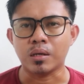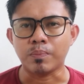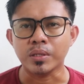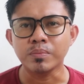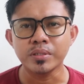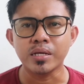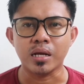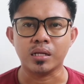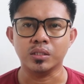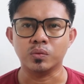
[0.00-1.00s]
tapi lebih
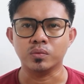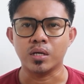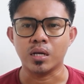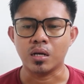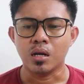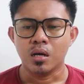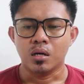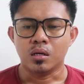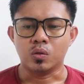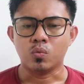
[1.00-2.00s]
dari itu dan
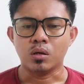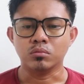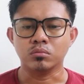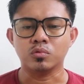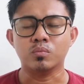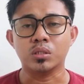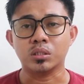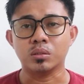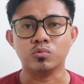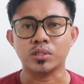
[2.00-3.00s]
ruang untuk
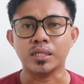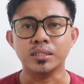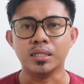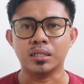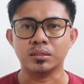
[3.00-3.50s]
bertemu saja